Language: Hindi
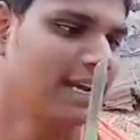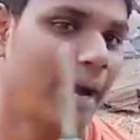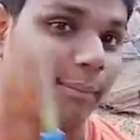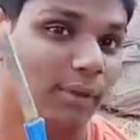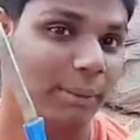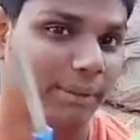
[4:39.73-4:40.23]

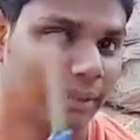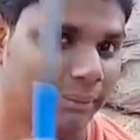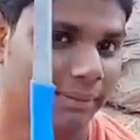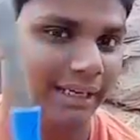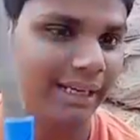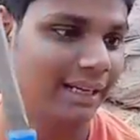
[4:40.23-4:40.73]
हम दोनों मतलब
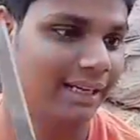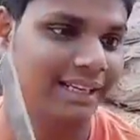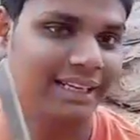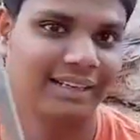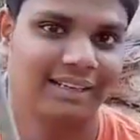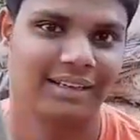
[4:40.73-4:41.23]
ये रही
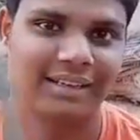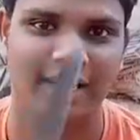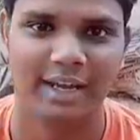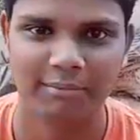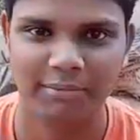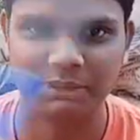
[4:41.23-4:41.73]

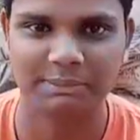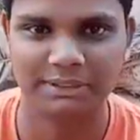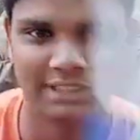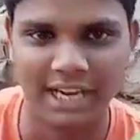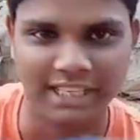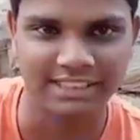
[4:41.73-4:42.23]
है फिस फिस
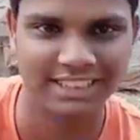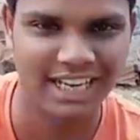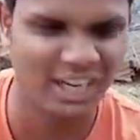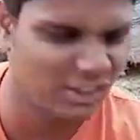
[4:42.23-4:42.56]
गाइस ठीक है